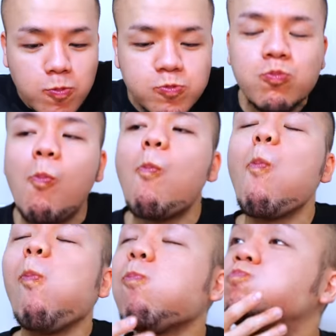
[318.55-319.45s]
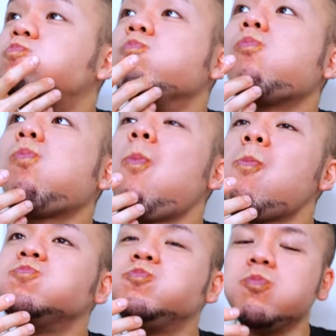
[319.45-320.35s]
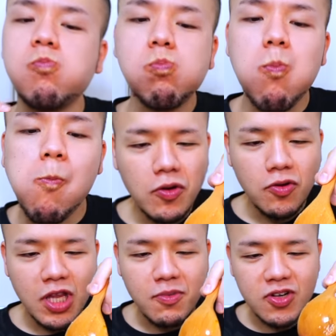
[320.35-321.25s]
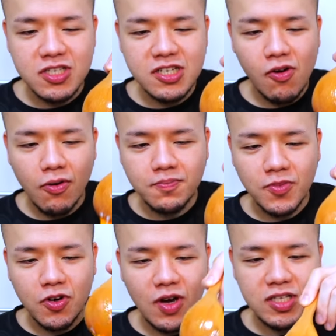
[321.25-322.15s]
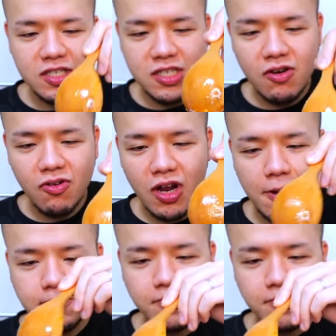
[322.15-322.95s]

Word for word: うんうんん玉割っちゃおうこれ割っちゃおうこれ